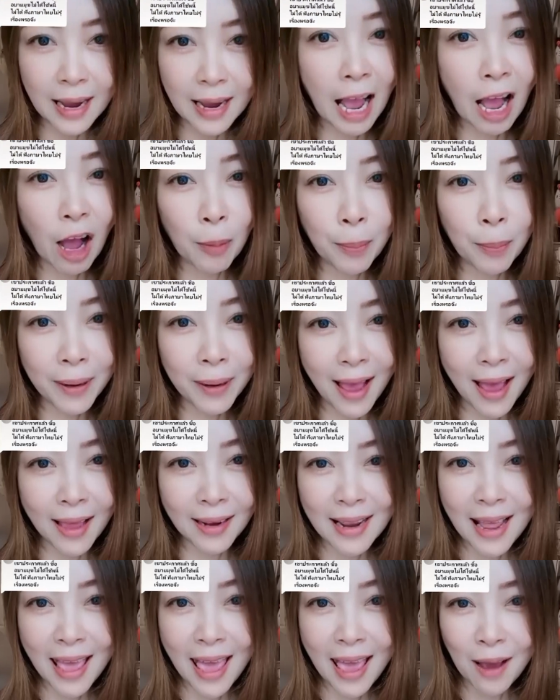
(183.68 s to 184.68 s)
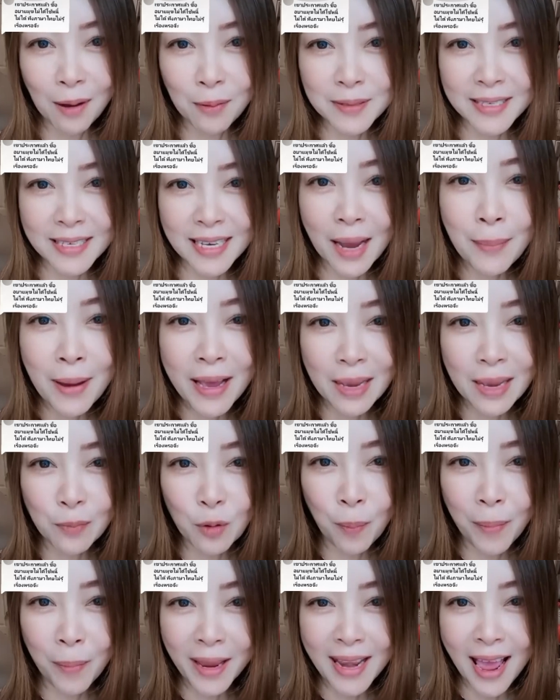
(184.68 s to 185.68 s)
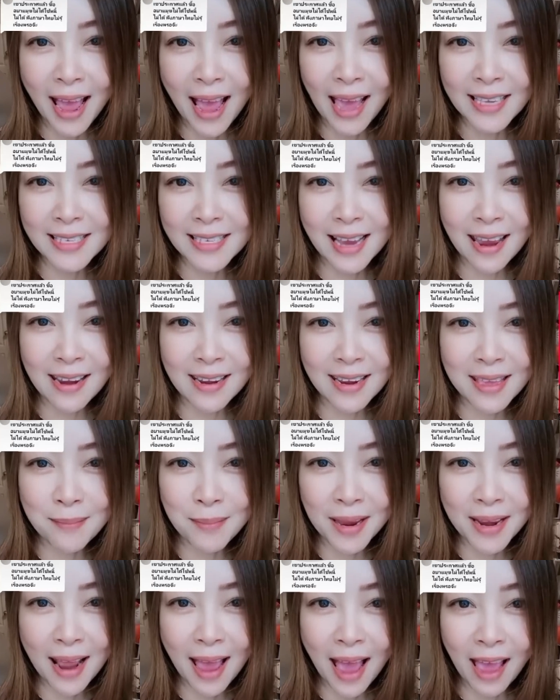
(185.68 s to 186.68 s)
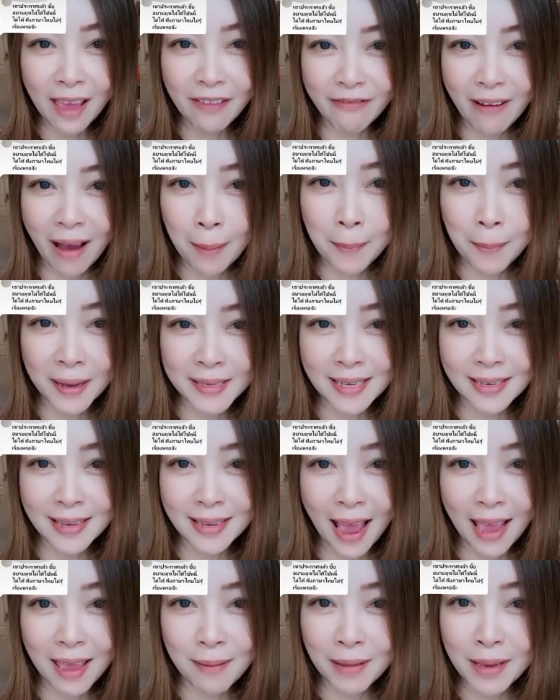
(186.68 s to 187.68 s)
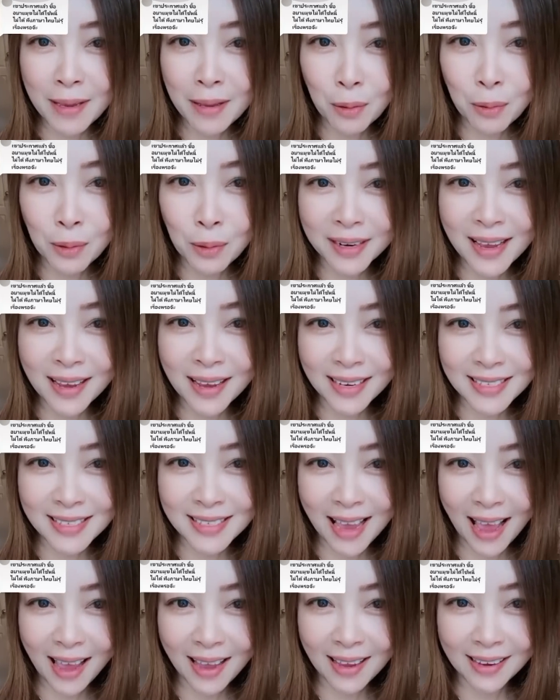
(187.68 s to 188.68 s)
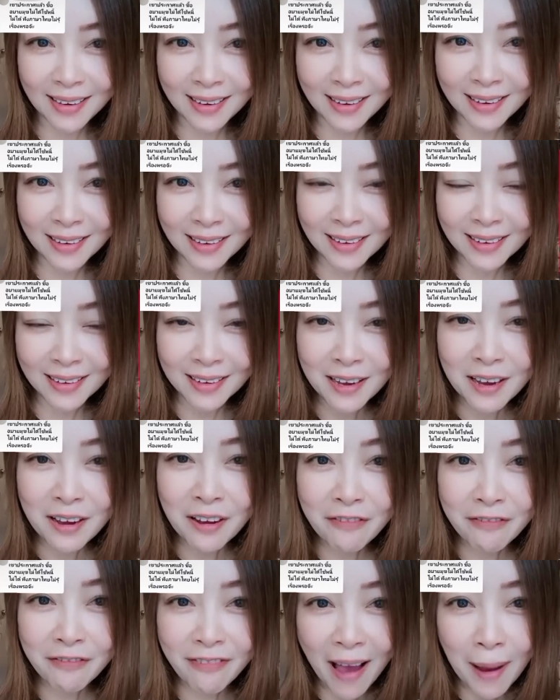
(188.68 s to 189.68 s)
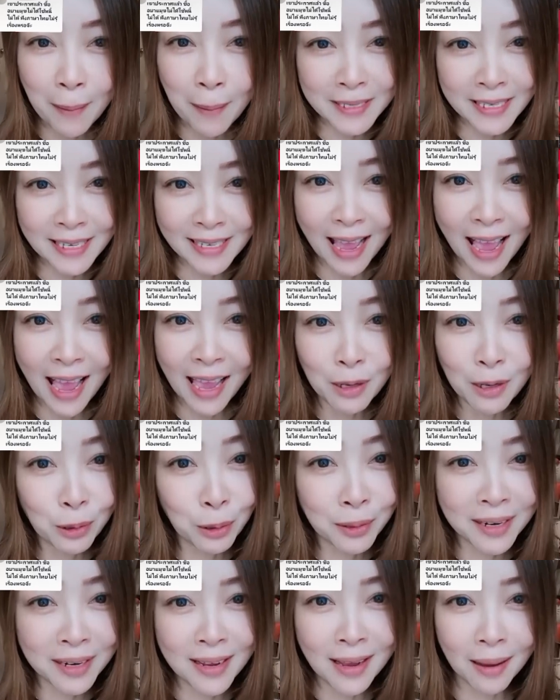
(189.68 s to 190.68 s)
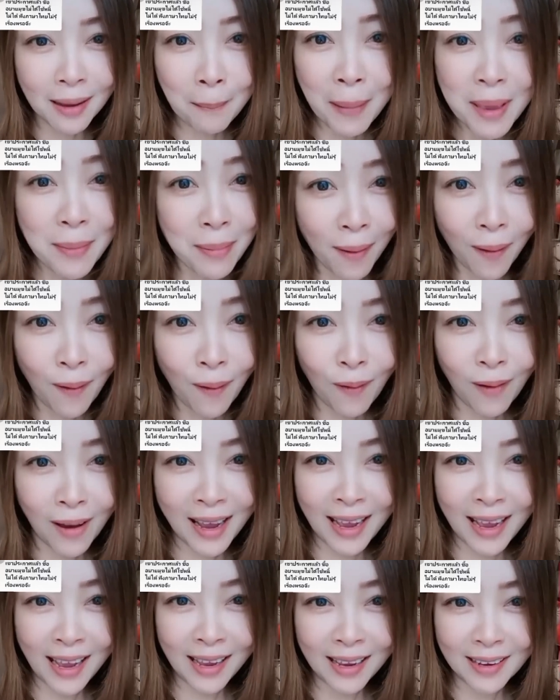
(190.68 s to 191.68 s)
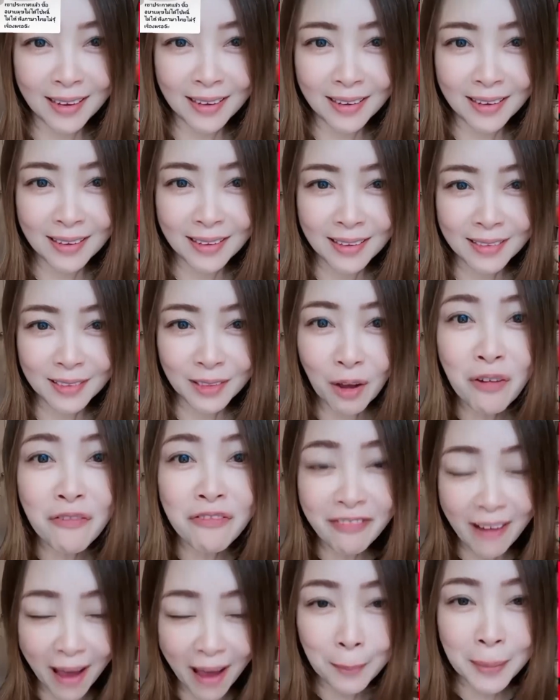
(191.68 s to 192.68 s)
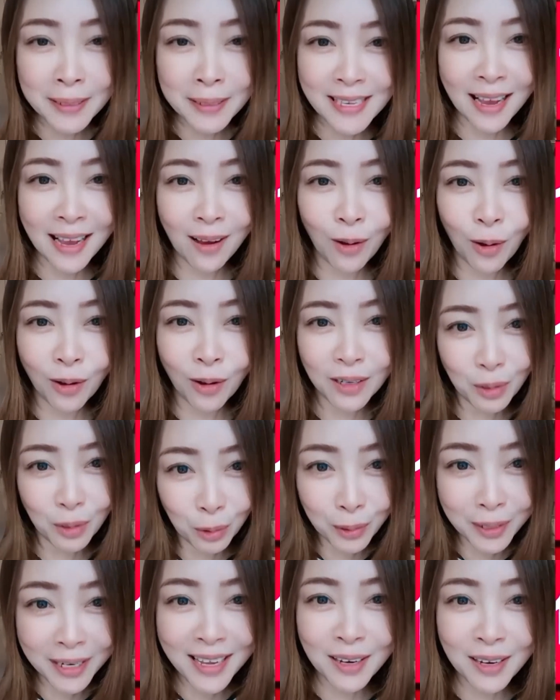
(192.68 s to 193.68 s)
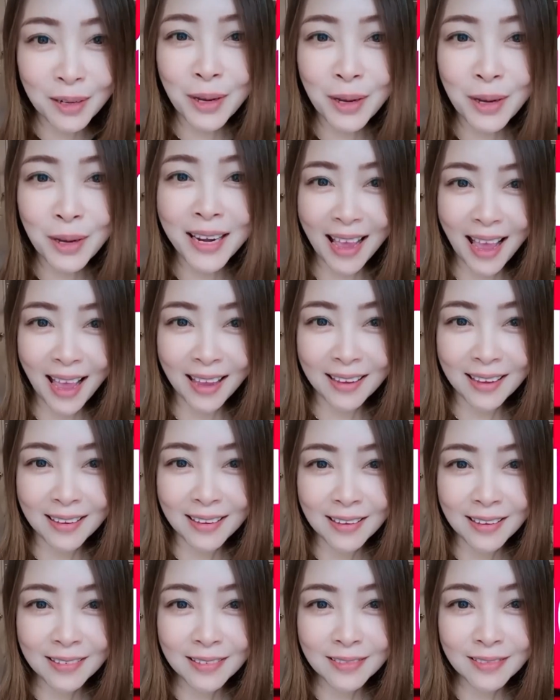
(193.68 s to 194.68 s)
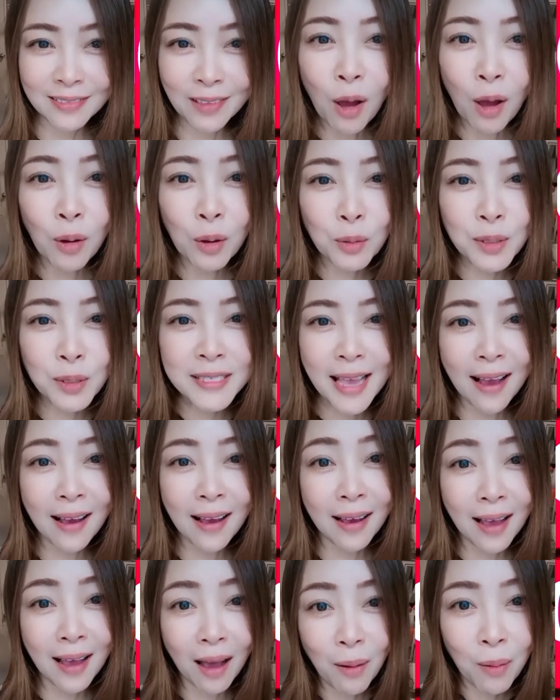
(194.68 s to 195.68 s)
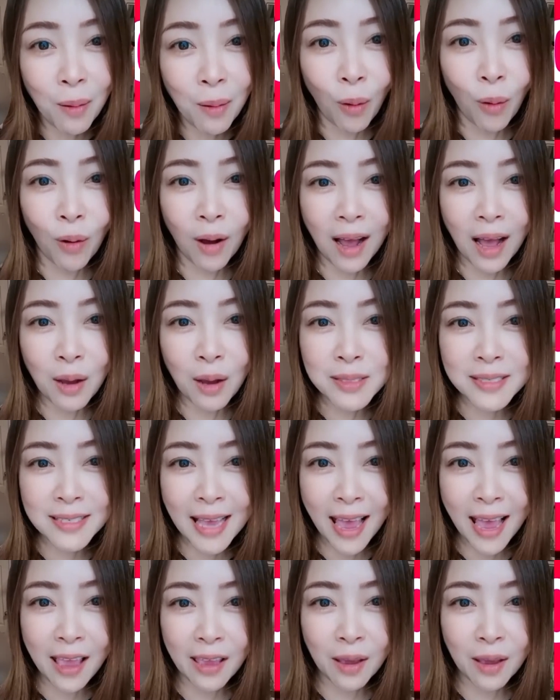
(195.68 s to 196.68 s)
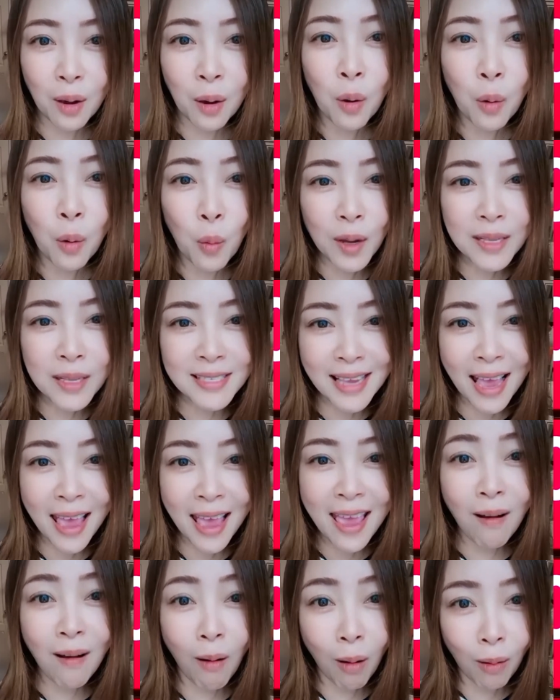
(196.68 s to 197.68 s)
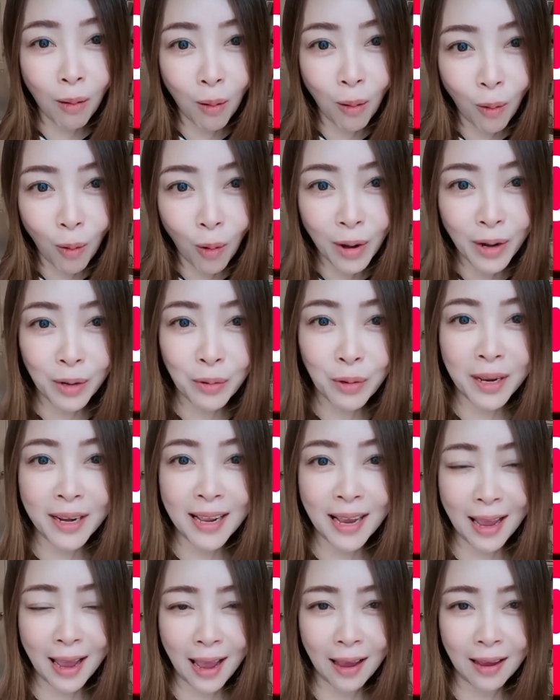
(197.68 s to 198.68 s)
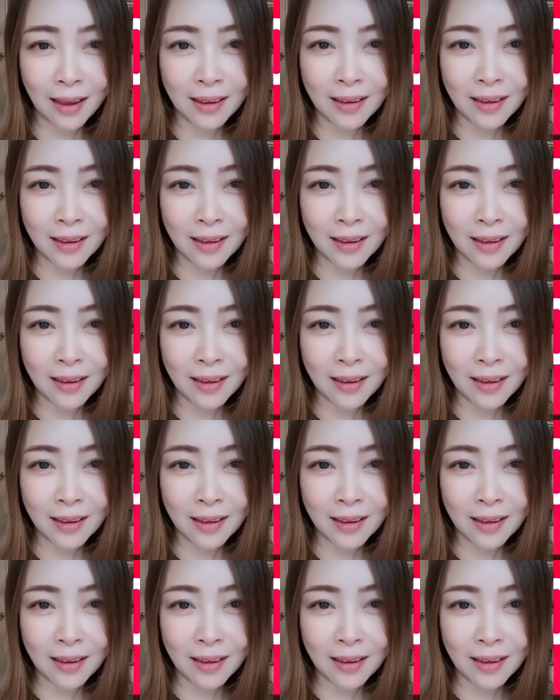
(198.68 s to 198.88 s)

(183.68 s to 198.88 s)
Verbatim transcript: ข่าวประกาศแล้วซื้ออบายมุกไม่ได้ใช้นี่ไม่ได้ ฟังภาษาไทยไม่รู้เรื่องนะจ๊ะฟังภาษาไทยรู้เรื่องไม่พอค่ะ ต้องฟังภาษาคนรู้เรื่องด้วยนะคะ ต้องรู้จักเข้าอกเข้าใจหัวใจของคนด้วยนะคะ